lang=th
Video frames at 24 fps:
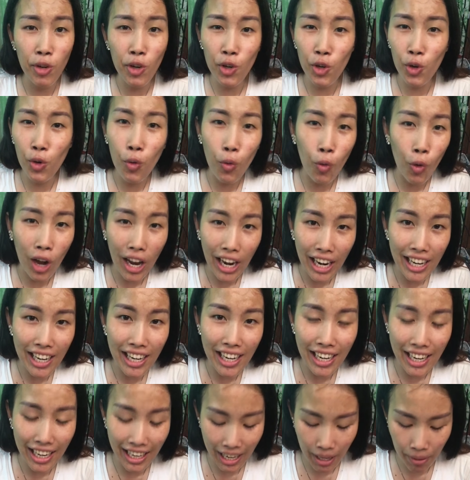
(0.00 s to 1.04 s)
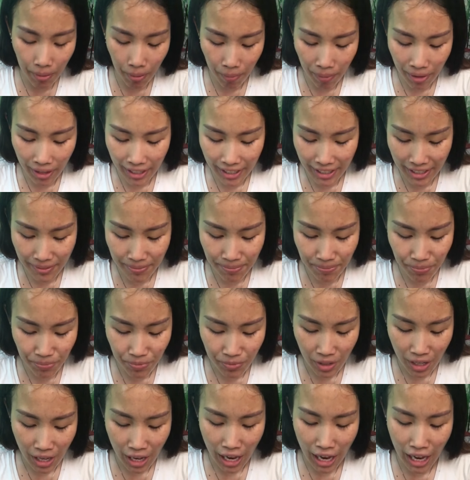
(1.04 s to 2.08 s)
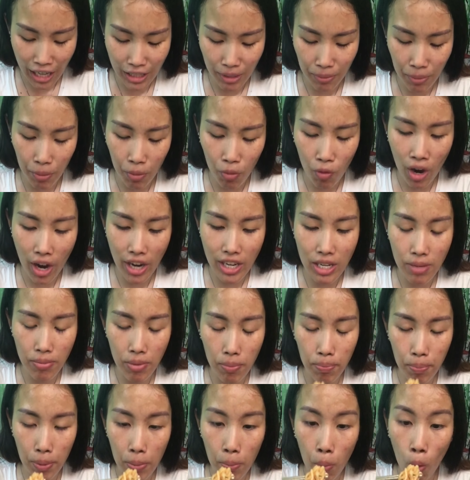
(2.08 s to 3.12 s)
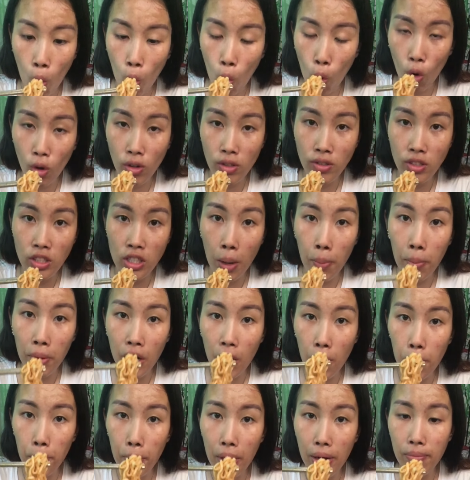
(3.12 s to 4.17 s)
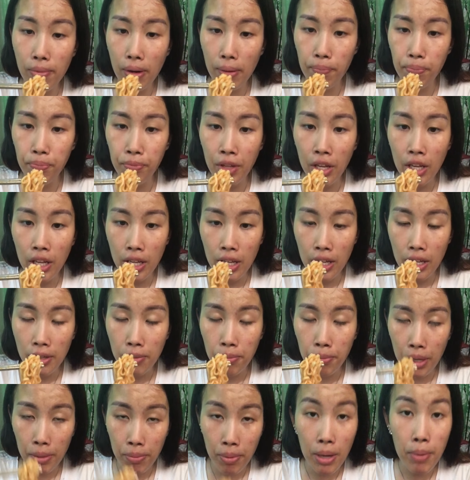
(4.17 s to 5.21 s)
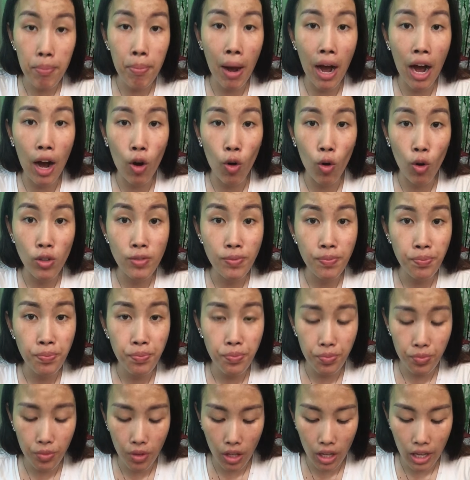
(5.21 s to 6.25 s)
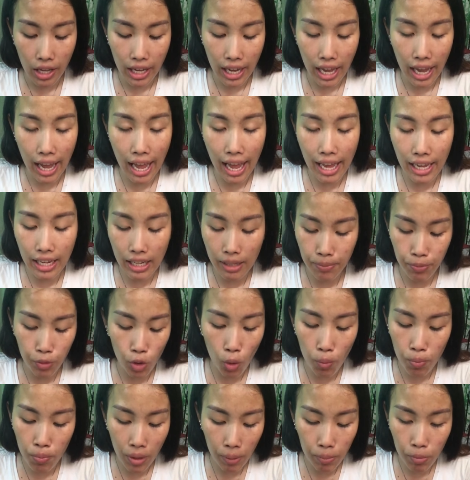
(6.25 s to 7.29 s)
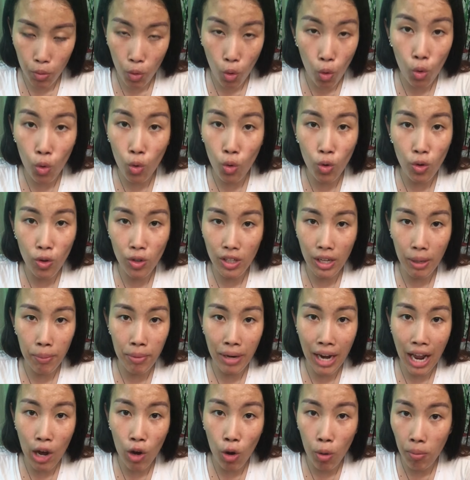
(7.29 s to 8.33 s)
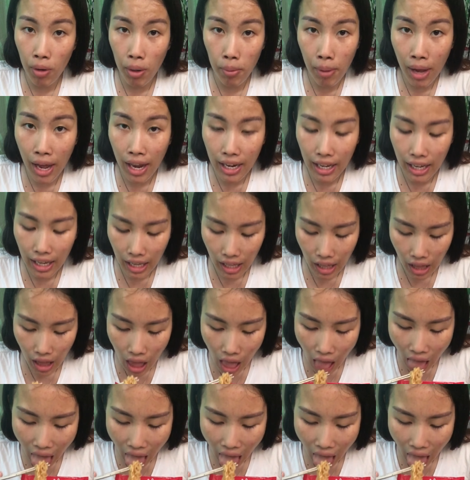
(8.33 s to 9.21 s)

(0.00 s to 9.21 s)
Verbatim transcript: มรสนัวเลยอะไรประมาณนี้อาจจะเป็นเพราะว่าอันนี้มันเป็นผงแล้วมันก็เป็นแบบมีพริกเผาคล้ายๆกับต้มยำกุ้งธรรมดาของมาม่าเลยอะ